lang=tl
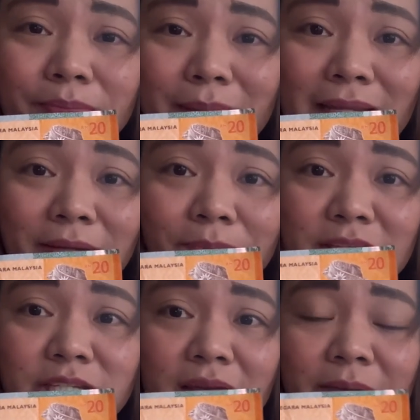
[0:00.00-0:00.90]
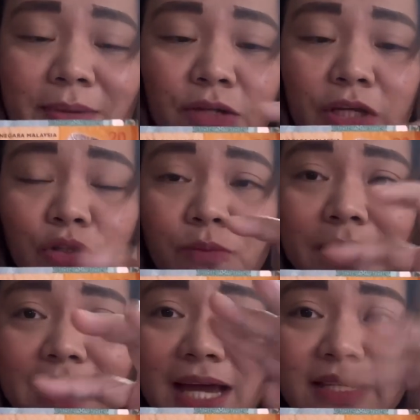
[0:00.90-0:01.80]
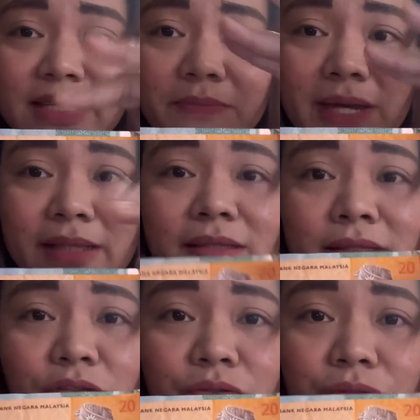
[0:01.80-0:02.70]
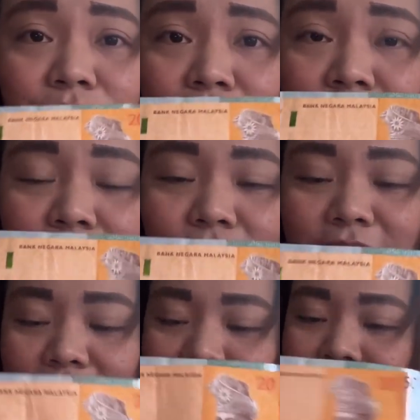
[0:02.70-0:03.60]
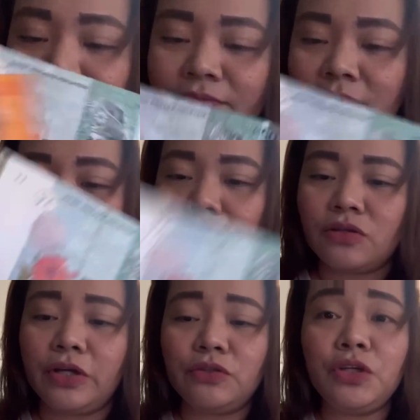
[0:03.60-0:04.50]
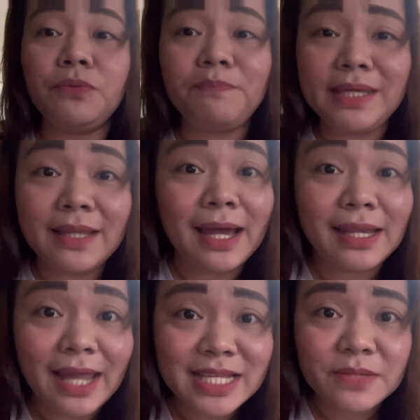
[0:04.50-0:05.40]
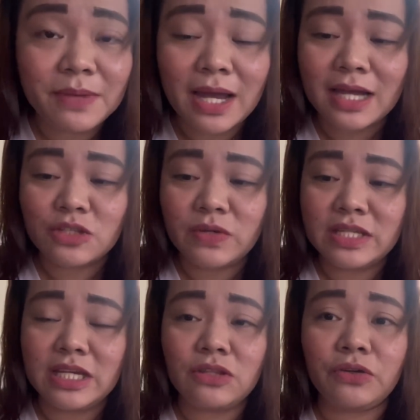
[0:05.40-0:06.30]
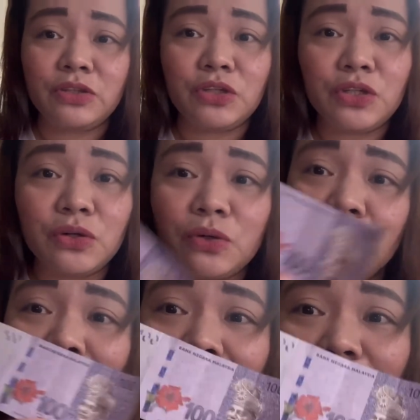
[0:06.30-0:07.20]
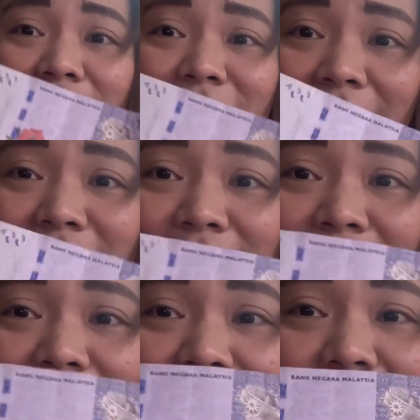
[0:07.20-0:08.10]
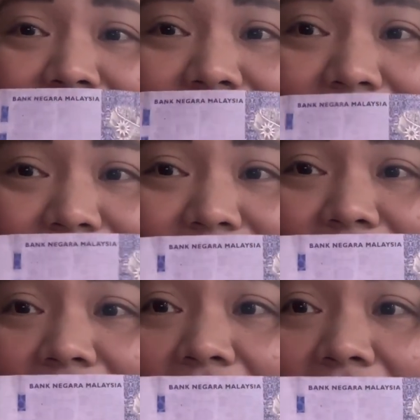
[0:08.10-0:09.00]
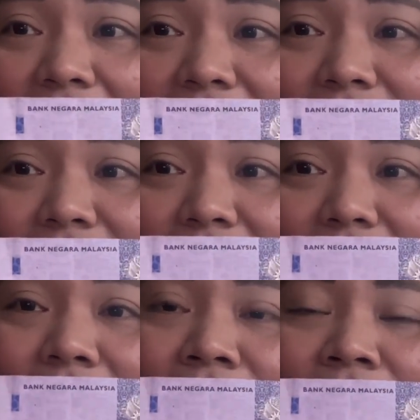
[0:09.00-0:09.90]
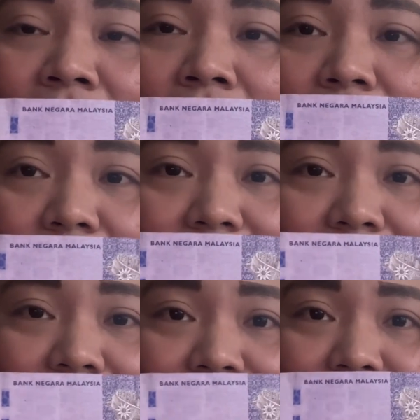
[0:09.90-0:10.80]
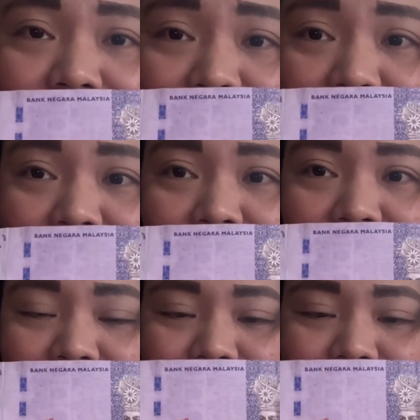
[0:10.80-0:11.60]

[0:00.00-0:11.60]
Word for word: palagpas siya. Pero ito pataas naman. To. Yan. So ito yung pinaka last mga kaswisi, Ito yung 100 ringgit. Yan, yan. 100 ringgit.